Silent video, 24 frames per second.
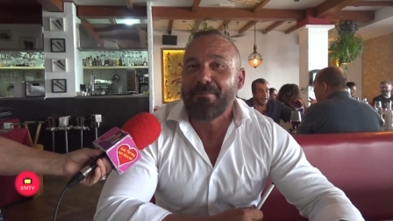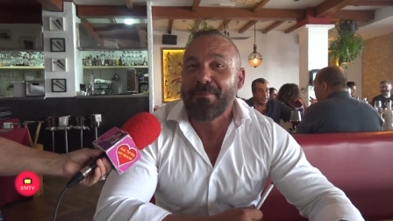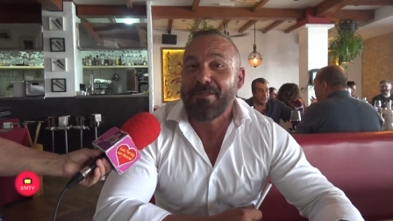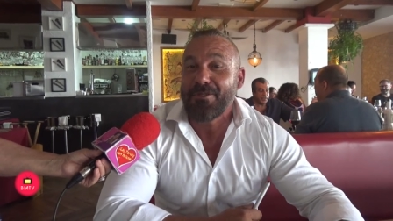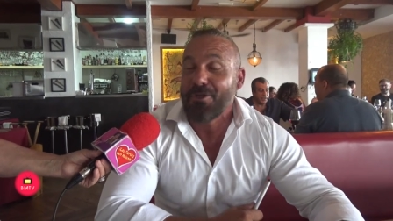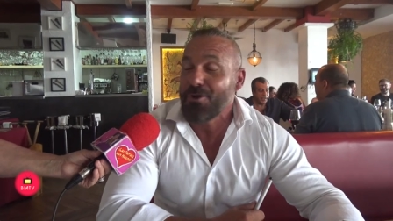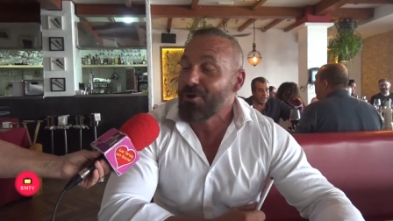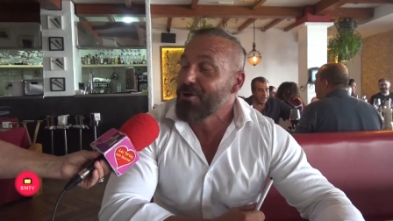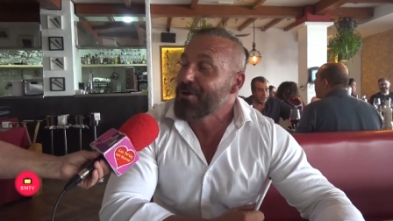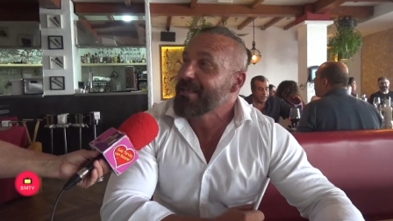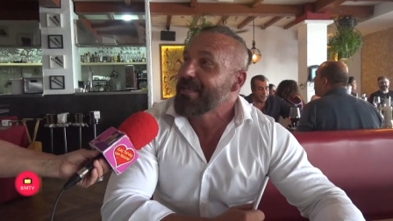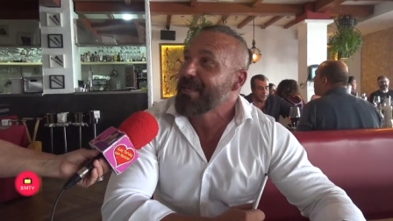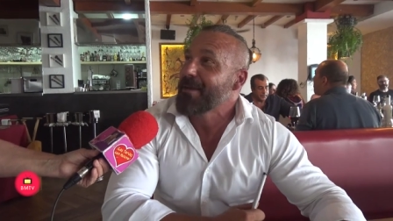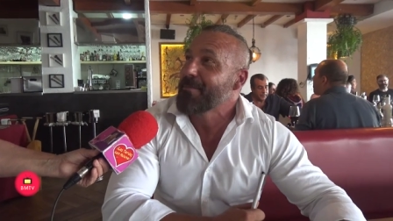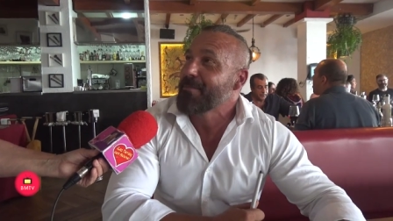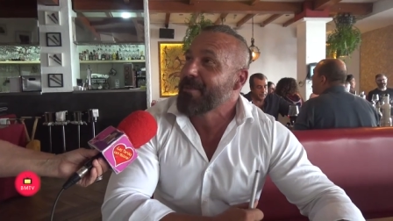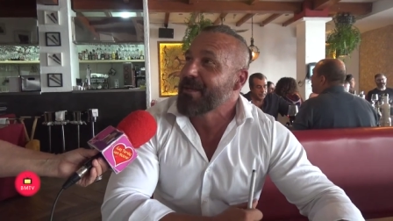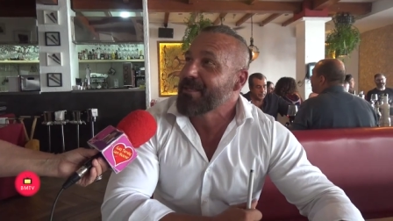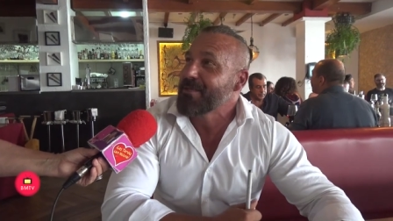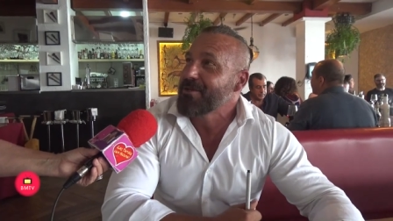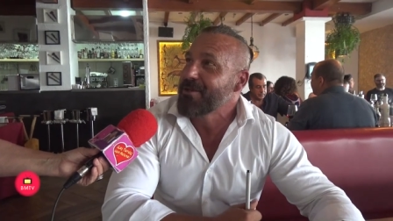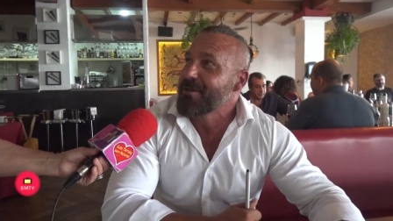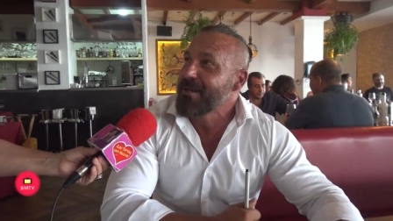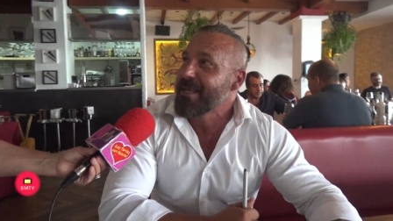mitología
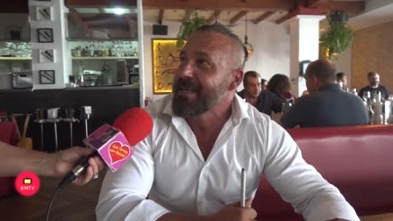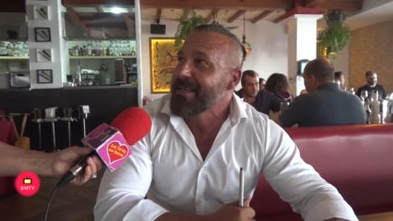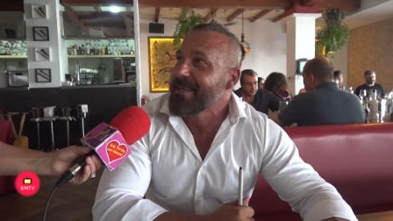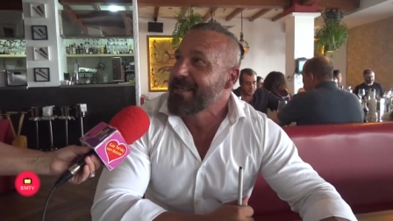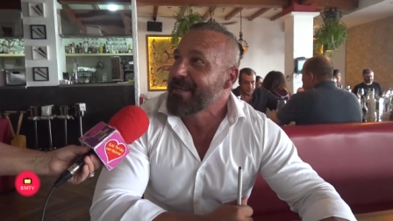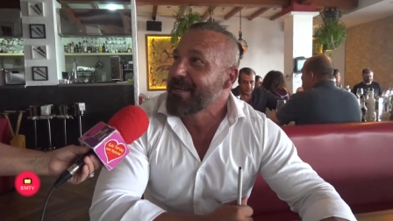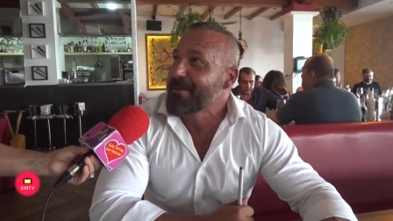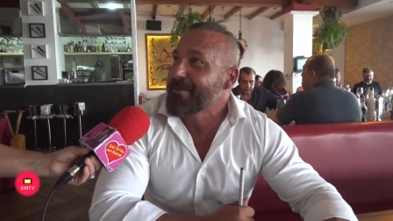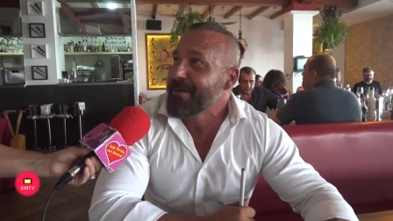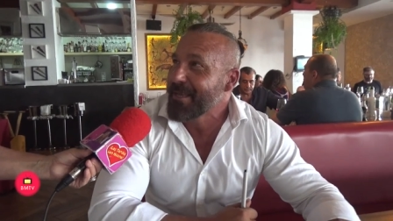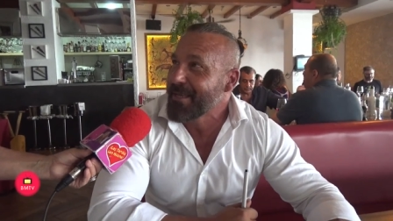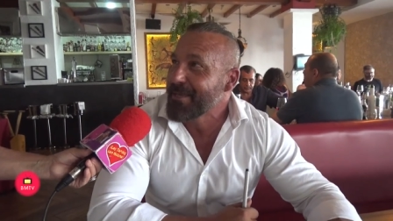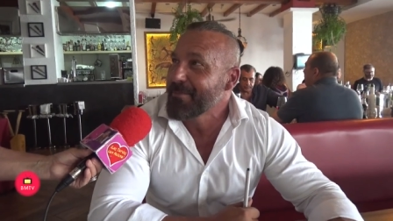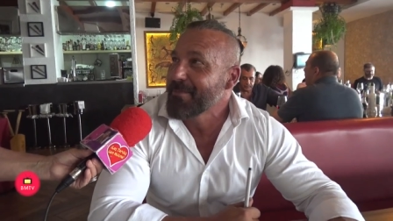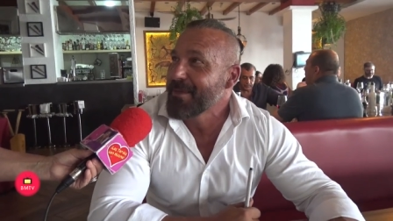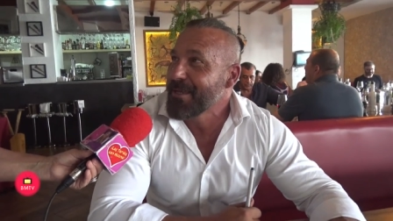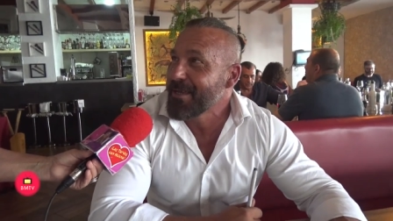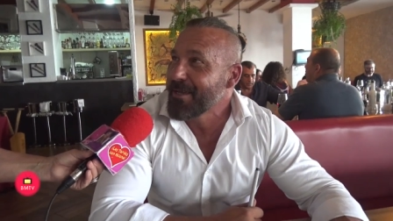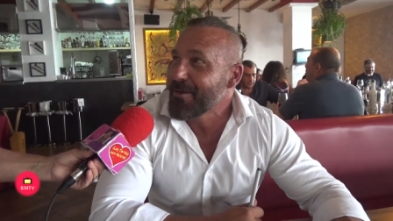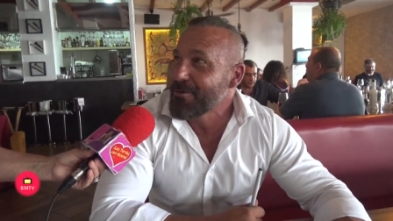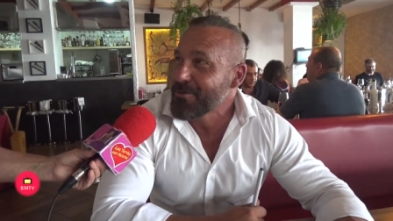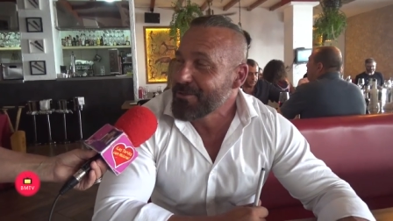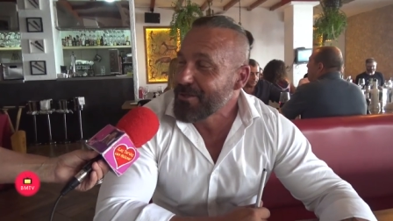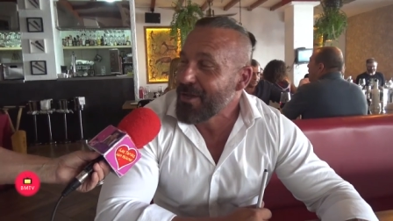española y la verdad que me
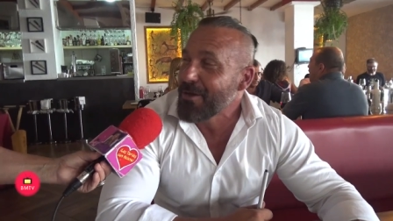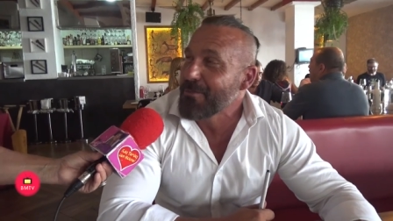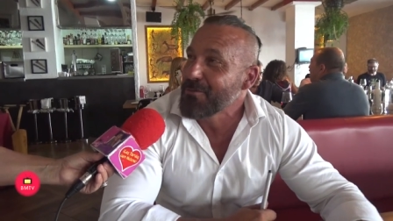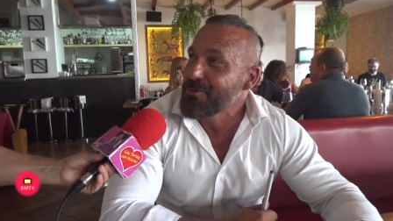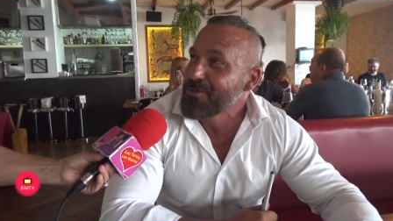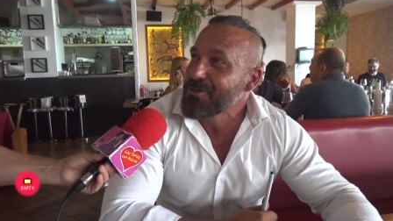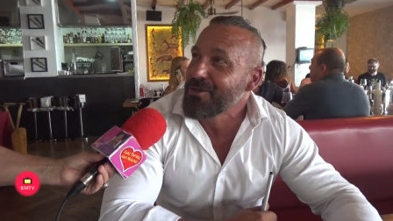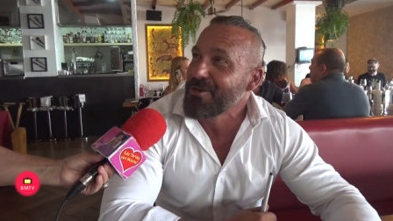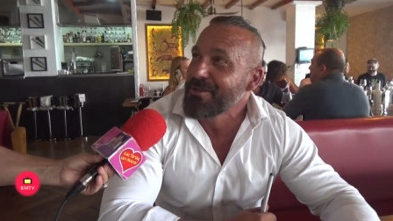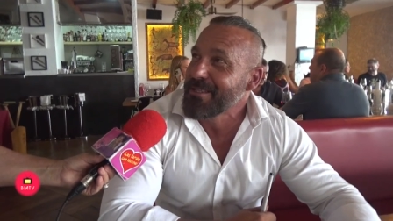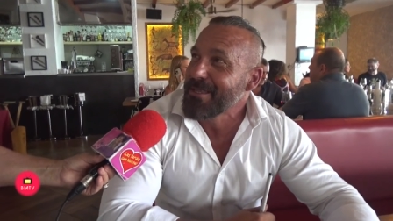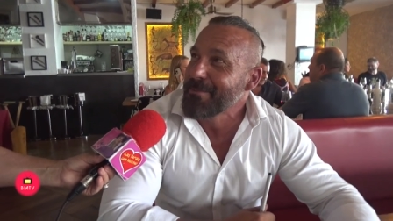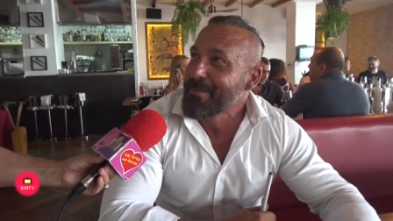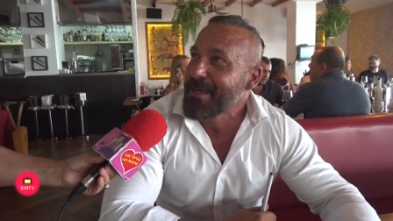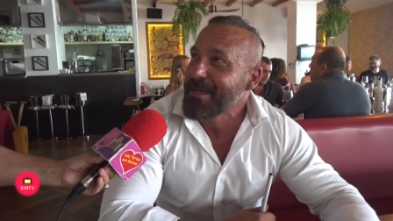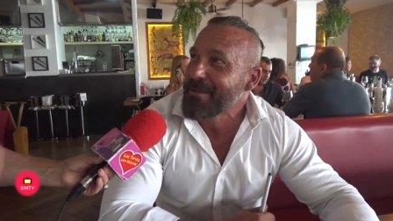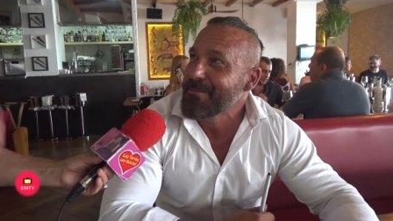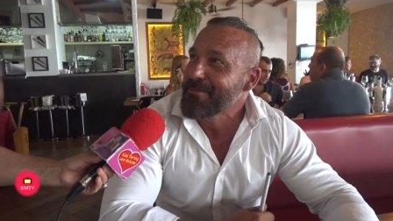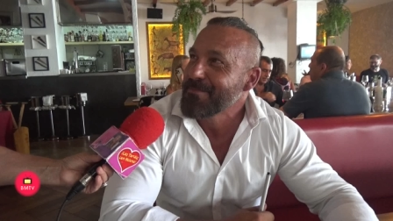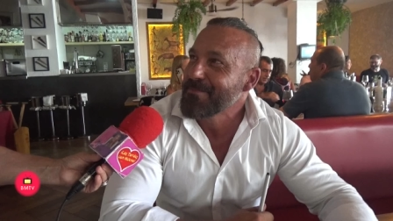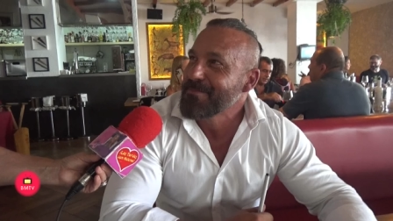ha gustado mucho el tema.